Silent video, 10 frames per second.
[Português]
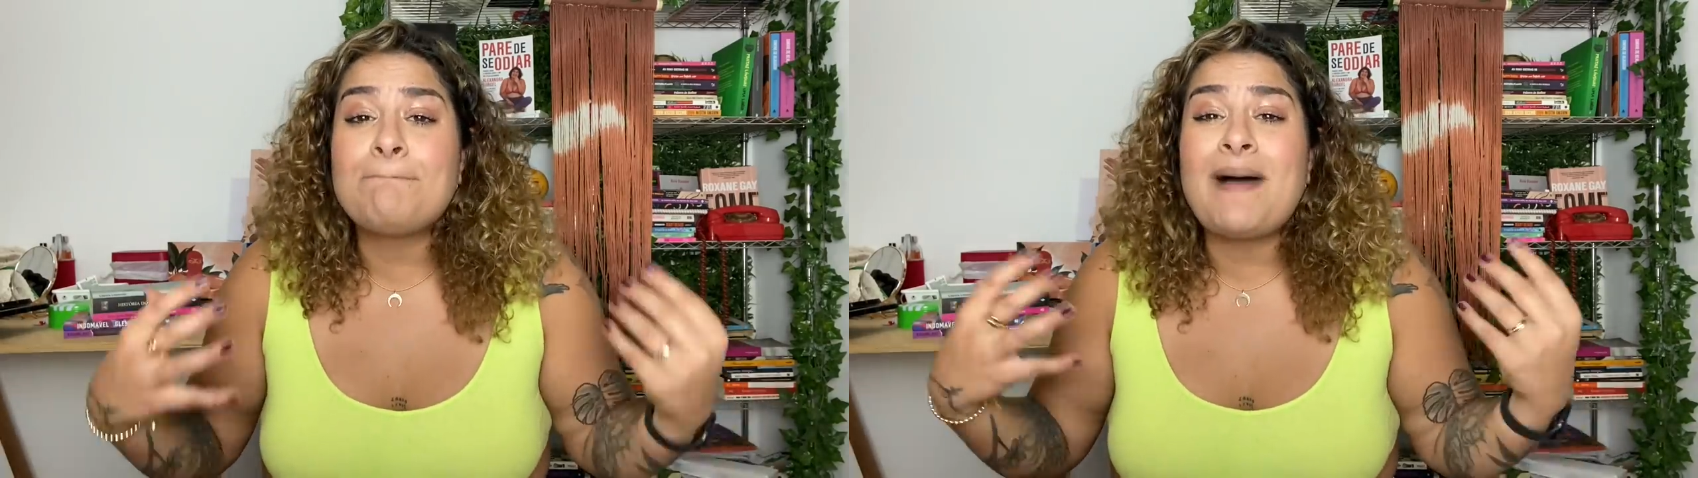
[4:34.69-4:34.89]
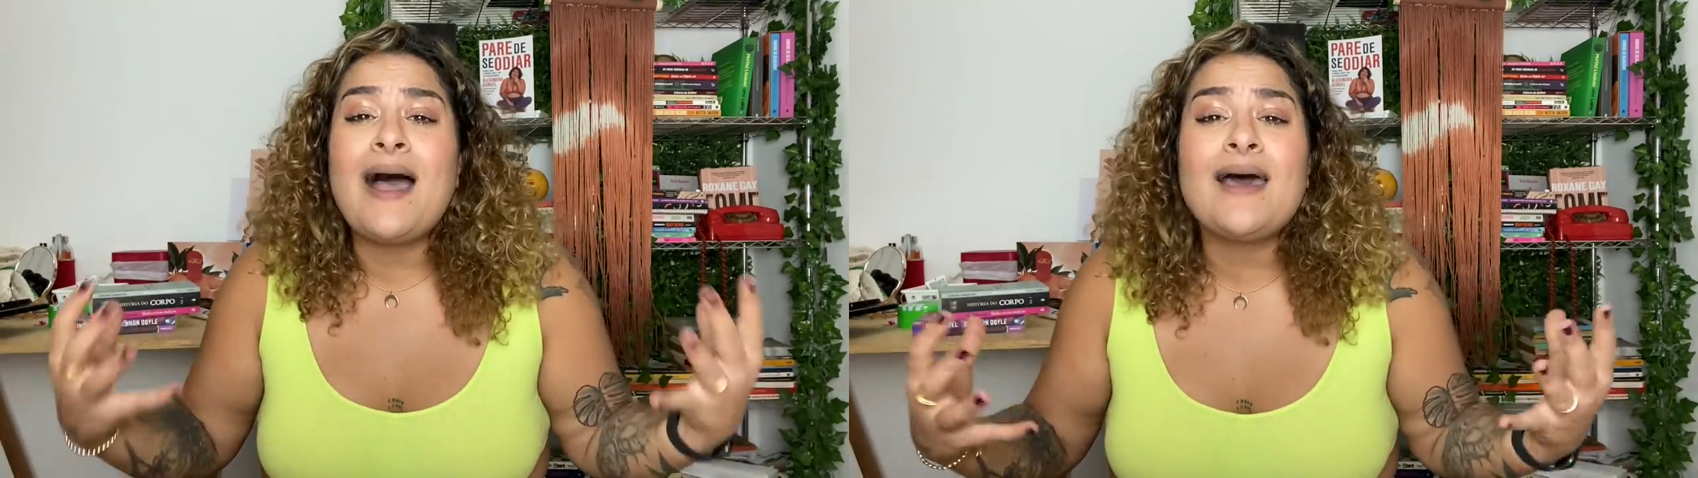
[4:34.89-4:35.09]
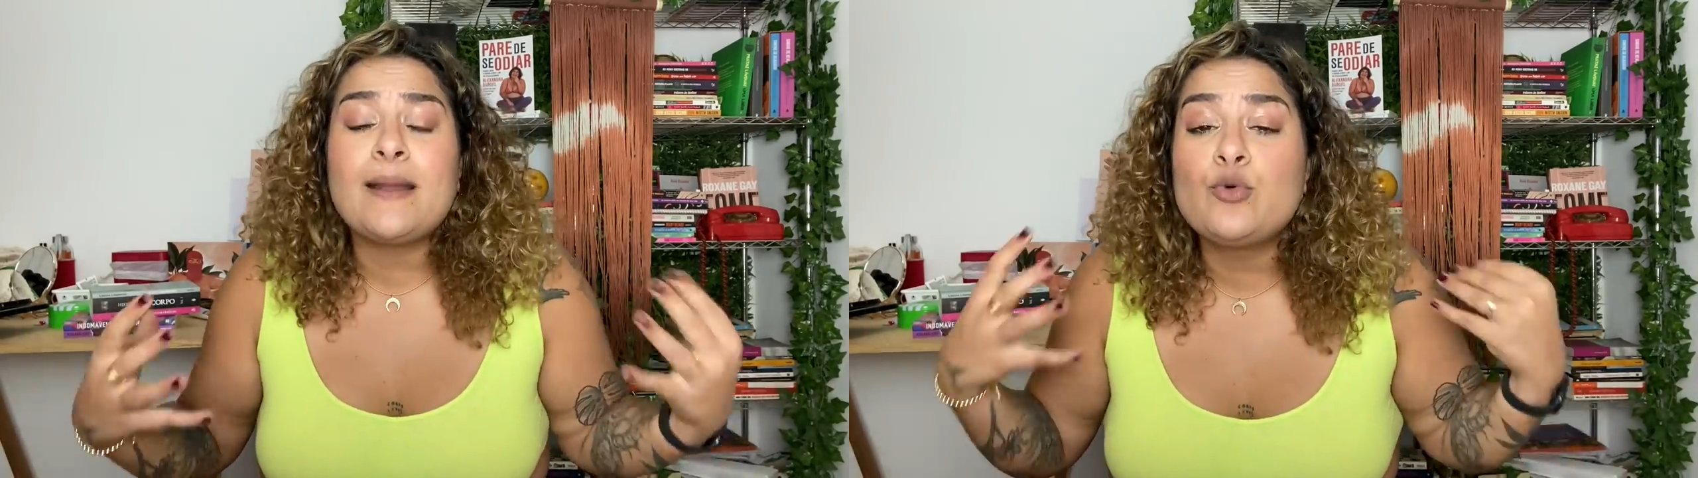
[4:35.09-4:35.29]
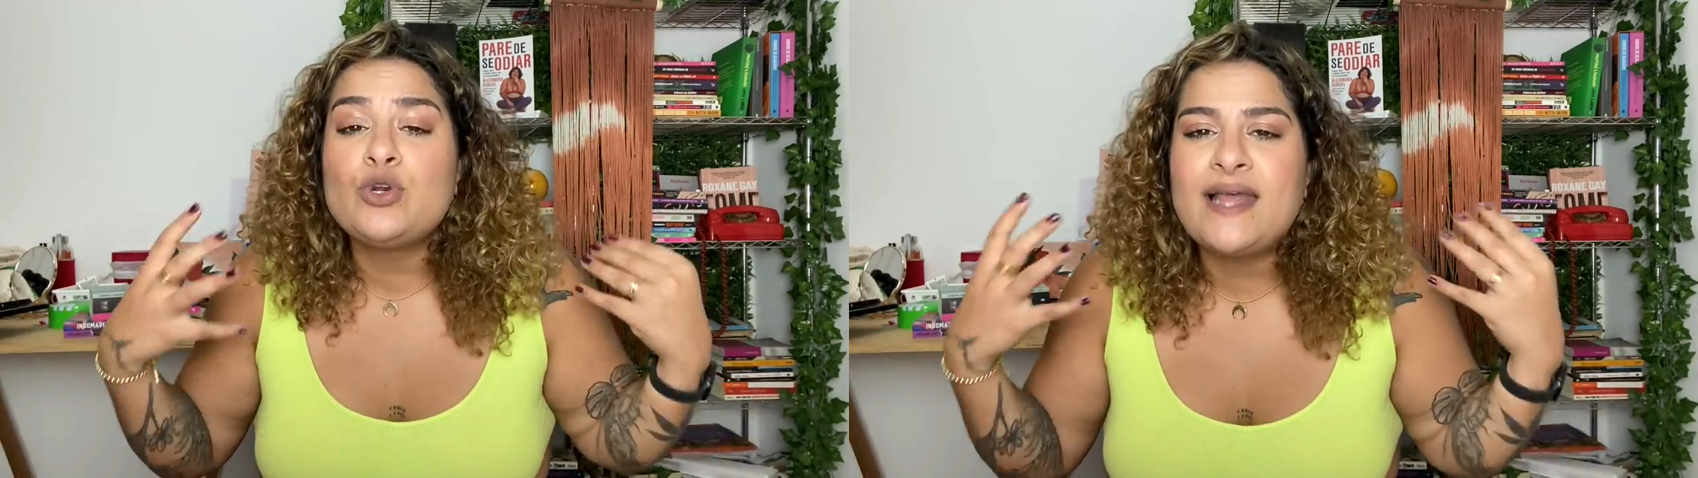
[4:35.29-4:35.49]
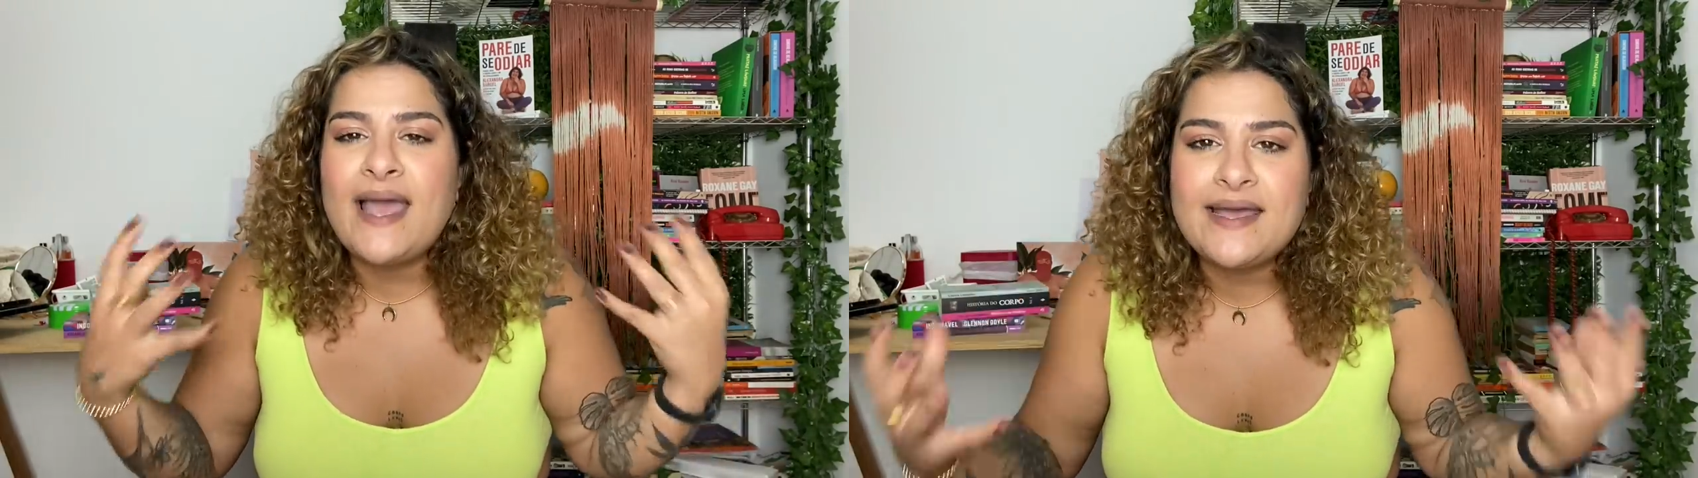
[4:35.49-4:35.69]
para
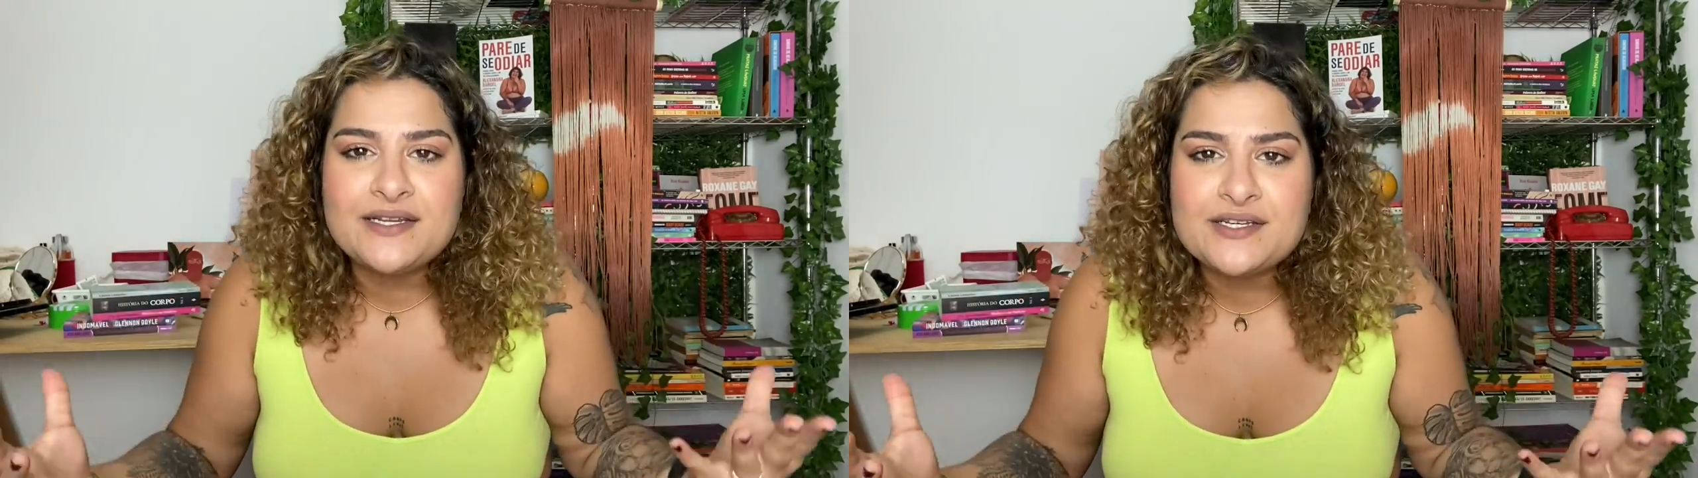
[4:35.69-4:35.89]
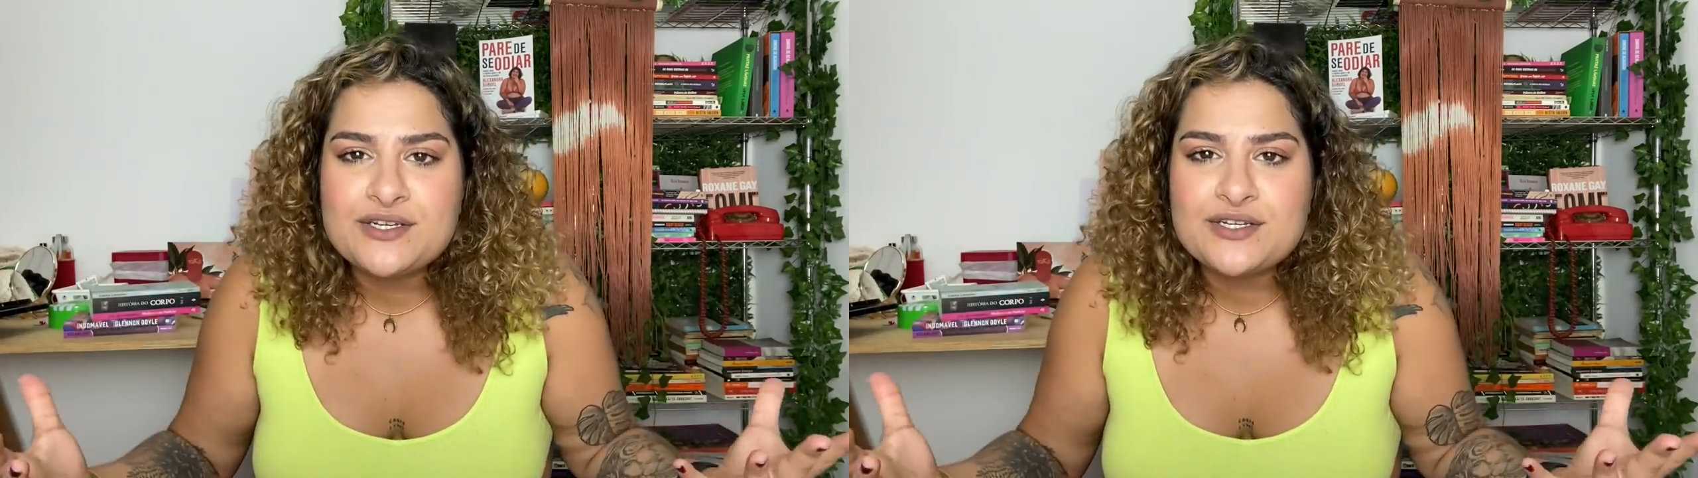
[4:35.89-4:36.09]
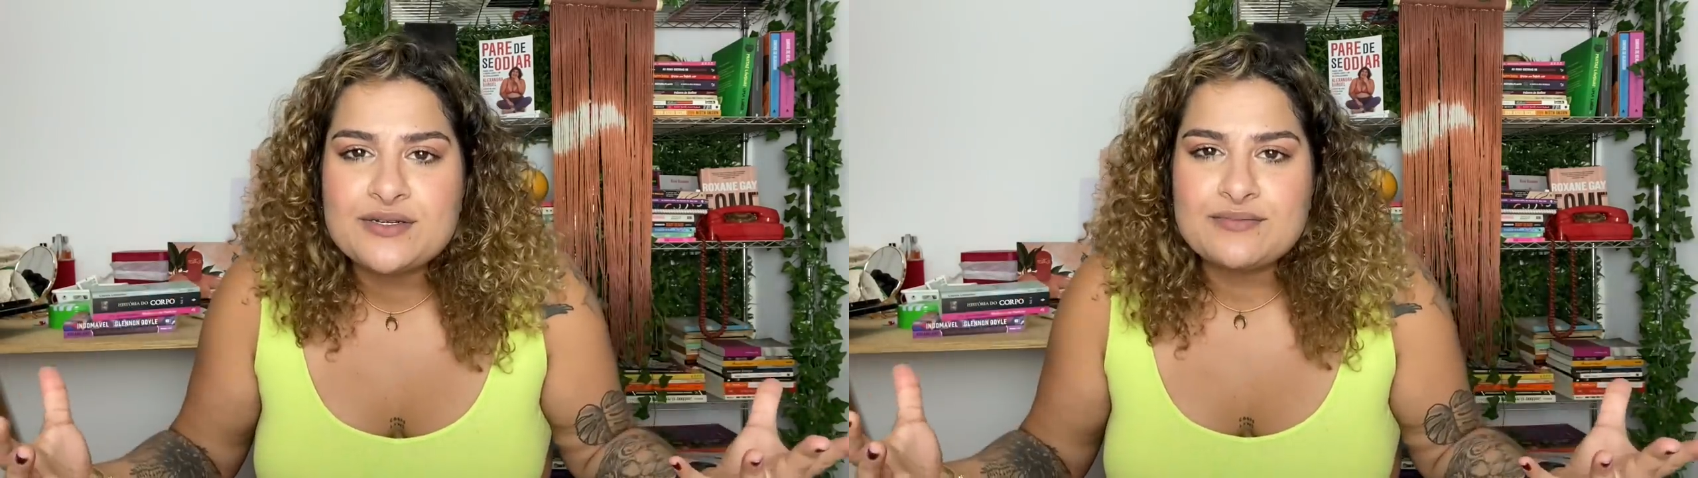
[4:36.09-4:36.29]
mulheres.